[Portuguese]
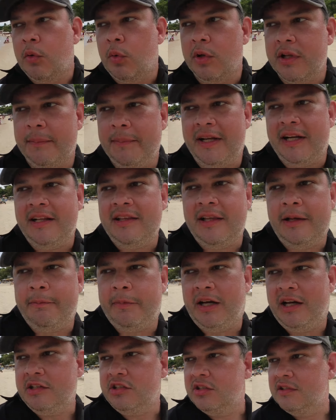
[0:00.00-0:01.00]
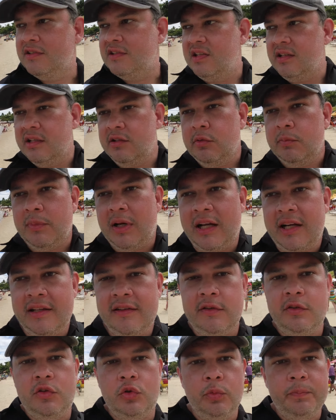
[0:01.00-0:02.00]
quando a maré tá baixa, sim, o mar é
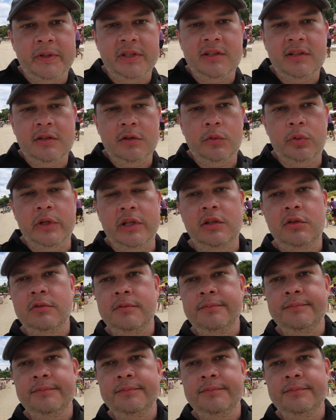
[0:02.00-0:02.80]
super tranquilo.